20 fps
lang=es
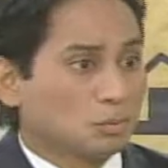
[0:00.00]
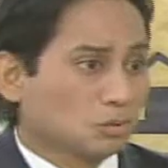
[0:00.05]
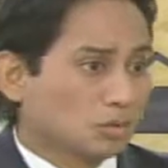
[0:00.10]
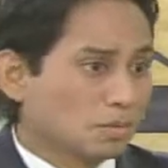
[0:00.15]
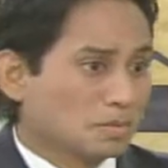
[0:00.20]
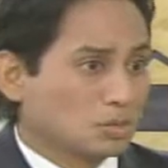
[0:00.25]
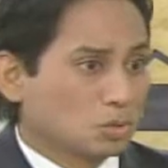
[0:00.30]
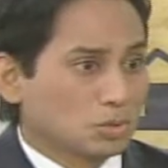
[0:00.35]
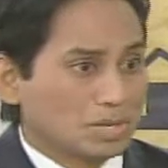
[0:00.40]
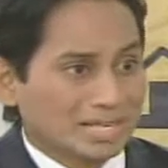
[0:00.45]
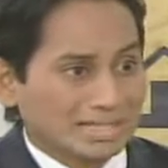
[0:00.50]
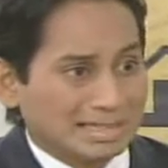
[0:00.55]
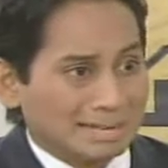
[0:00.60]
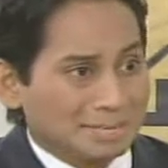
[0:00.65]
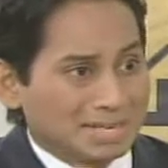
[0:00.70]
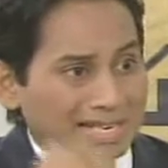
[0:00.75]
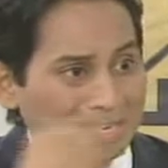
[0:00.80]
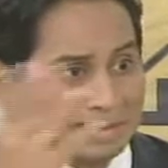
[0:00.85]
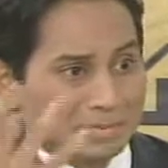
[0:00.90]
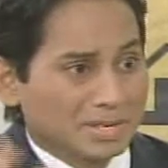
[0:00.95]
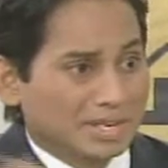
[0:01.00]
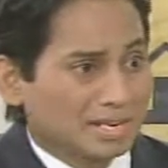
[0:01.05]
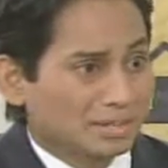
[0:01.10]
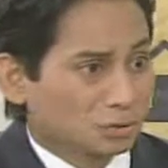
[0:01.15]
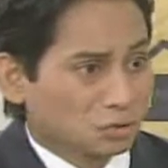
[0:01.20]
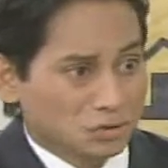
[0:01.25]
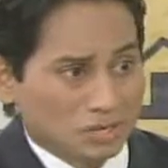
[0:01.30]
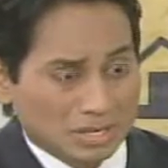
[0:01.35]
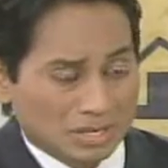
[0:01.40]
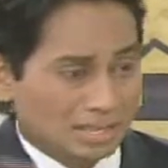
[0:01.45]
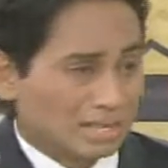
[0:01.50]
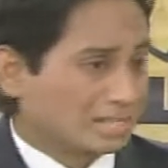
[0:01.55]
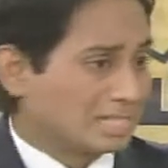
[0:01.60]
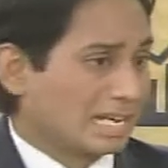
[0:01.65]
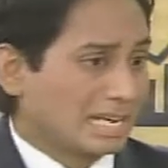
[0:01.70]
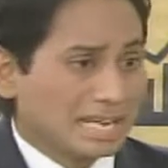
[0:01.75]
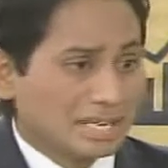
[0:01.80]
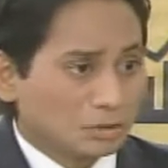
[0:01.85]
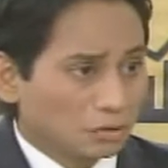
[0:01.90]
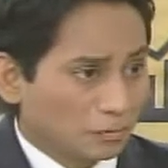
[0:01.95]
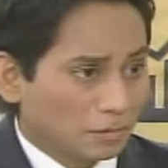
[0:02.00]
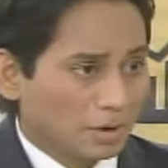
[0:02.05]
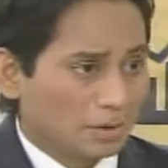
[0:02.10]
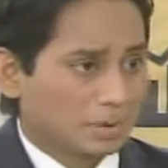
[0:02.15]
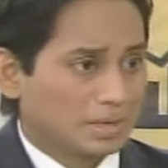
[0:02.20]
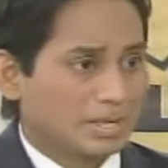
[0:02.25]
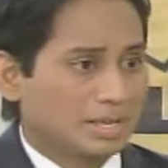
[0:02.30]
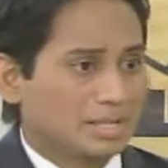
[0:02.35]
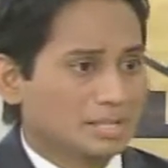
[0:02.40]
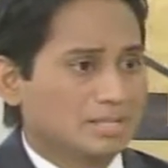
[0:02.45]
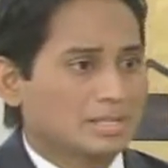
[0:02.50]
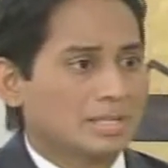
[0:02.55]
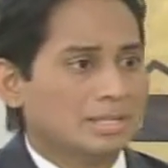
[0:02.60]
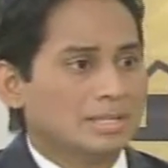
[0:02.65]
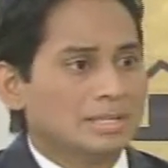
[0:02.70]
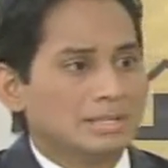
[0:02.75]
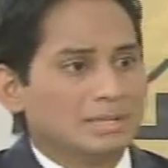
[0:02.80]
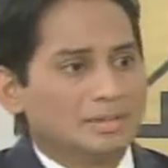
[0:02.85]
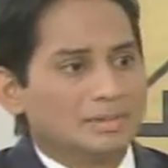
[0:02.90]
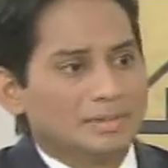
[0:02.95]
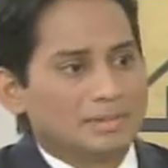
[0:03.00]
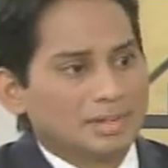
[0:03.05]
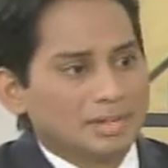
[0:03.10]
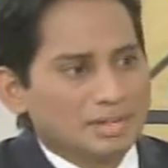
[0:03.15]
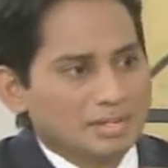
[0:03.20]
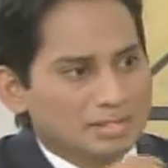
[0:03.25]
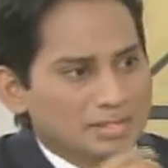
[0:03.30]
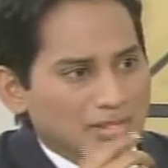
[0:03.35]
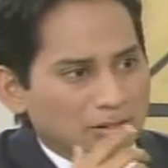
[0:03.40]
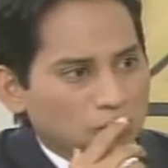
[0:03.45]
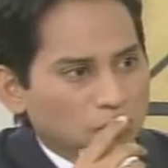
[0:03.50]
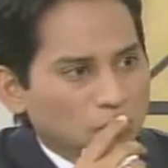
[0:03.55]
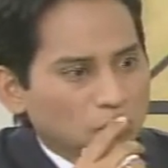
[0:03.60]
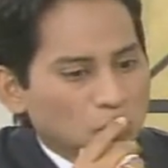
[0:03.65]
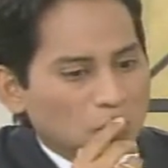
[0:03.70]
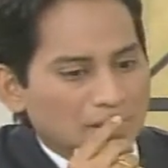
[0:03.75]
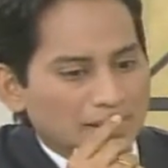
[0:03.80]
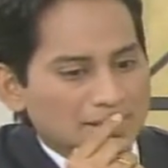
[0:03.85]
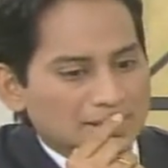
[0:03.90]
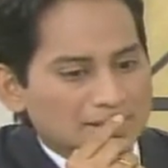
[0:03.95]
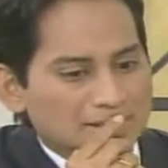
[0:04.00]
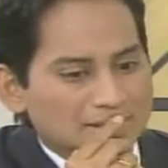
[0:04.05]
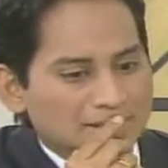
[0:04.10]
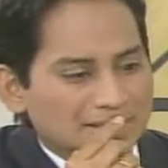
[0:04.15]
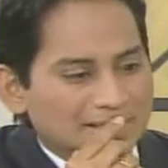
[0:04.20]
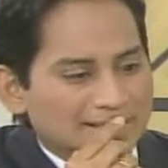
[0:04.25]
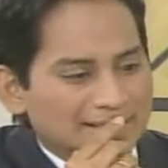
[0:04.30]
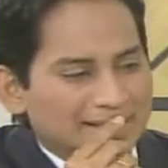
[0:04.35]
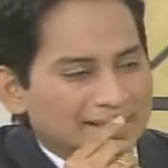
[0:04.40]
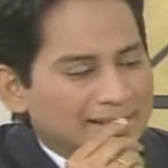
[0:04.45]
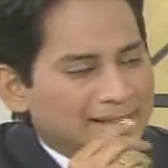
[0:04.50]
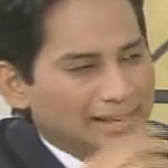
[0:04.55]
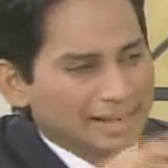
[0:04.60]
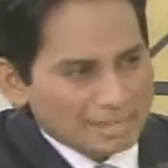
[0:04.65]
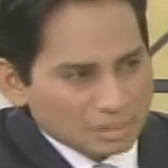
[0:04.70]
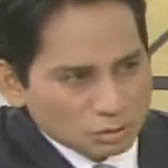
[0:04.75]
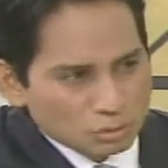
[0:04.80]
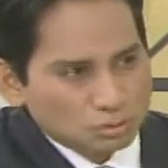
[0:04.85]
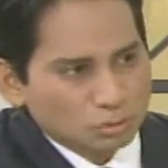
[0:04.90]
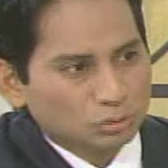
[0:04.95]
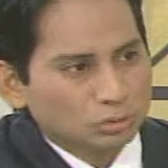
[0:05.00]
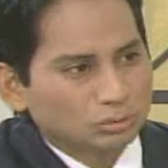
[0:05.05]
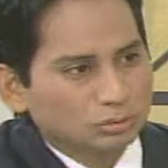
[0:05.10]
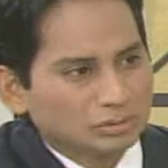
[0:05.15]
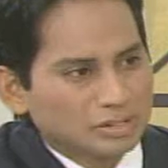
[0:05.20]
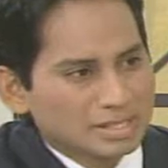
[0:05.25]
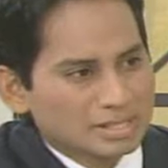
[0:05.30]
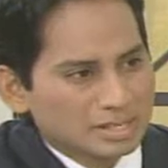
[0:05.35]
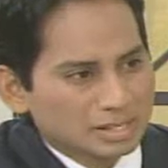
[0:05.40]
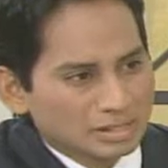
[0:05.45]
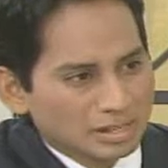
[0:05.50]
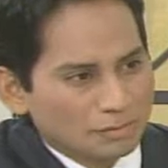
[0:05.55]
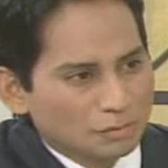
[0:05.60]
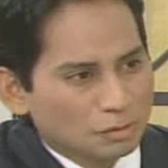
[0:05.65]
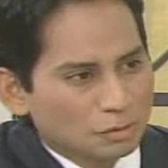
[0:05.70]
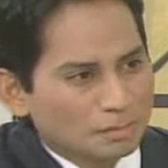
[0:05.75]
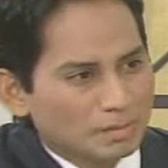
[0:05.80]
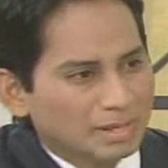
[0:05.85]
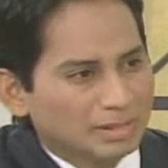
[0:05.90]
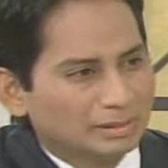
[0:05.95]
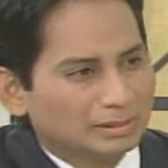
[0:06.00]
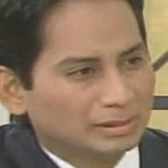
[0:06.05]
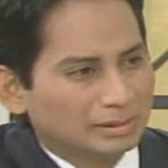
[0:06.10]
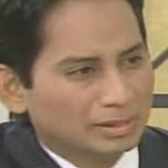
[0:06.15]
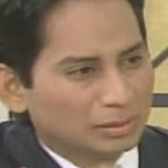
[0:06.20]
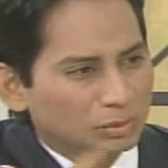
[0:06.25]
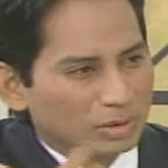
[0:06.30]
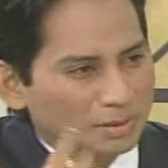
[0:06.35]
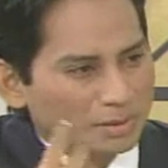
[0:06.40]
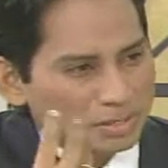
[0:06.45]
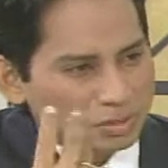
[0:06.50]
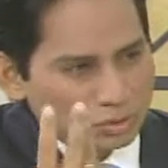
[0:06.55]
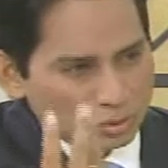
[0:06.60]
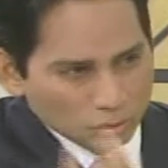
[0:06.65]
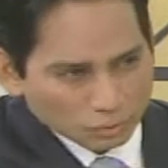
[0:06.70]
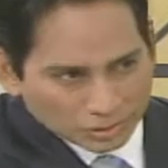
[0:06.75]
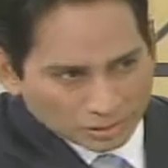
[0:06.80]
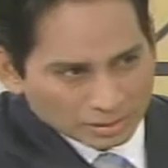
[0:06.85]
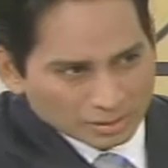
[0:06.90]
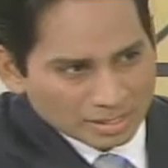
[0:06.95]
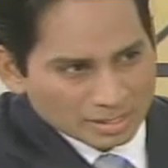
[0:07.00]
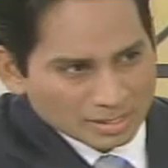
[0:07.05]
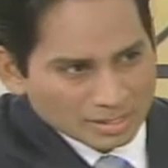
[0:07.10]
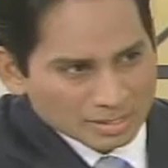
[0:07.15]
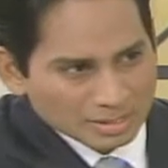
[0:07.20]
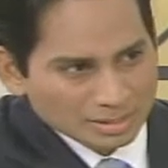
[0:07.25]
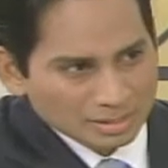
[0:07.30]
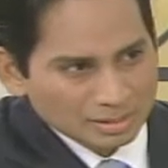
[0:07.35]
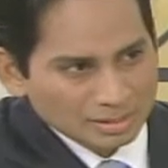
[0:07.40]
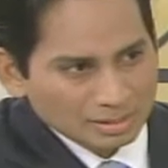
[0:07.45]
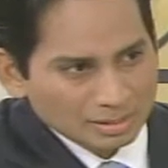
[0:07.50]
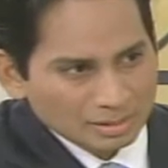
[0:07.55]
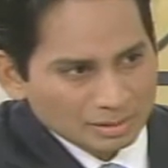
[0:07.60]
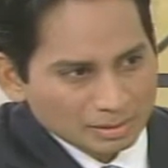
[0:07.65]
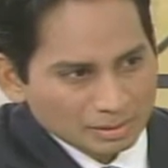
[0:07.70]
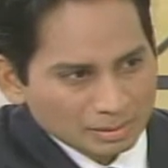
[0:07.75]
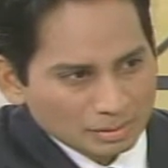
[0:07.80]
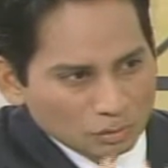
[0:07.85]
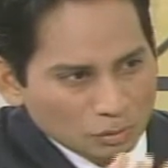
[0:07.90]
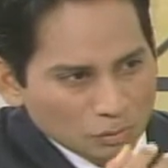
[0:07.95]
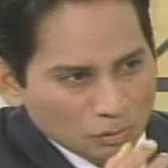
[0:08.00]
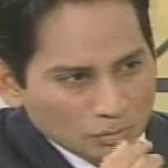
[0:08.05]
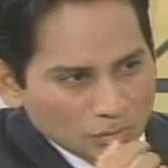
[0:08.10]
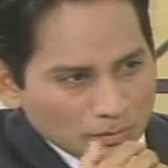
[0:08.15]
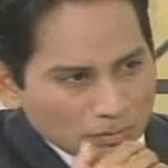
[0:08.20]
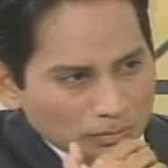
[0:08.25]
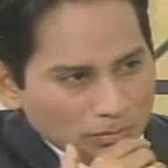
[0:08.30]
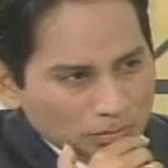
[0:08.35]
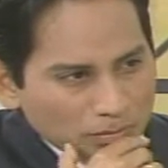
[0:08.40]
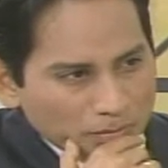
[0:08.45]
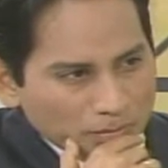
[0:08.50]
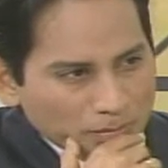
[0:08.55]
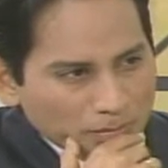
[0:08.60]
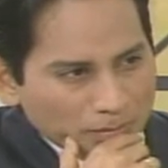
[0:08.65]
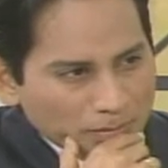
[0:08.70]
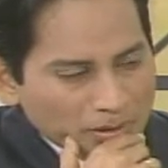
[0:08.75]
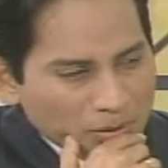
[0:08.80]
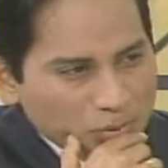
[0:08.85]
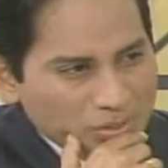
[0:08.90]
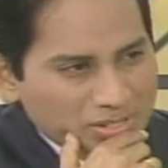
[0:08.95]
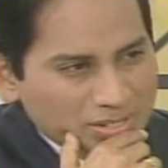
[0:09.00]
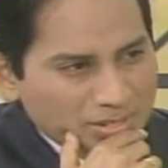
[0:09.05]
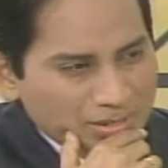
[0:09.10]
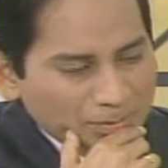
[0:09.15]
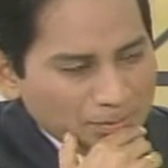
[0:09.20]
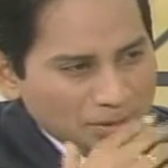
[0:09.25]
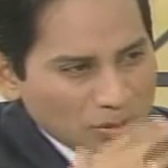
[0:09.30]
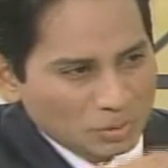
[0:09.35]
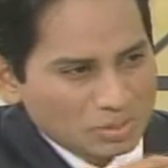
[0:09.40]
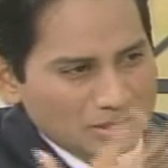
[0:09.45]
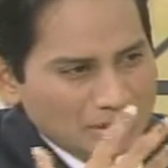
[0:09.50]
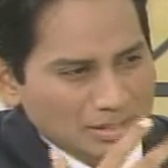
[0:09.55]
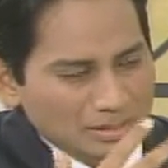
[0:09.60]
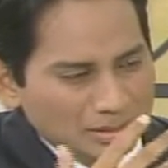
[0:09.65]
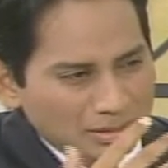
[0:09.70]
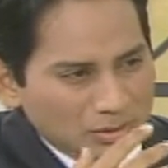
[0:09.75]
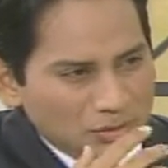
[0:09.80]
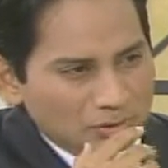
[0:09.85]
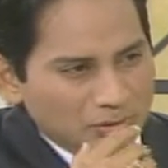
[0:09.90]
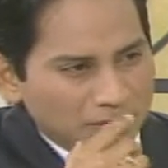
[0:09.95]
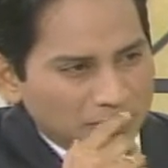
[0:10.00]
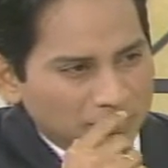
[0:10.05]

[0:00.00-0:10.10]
por tema de seguridad terminen emigrando, saliendo fábricas de ciertos lugares. ¿Esto, de cierta forma, tiene una visión detrás? Así eh, es. Bajo ese, bajo ese sentido?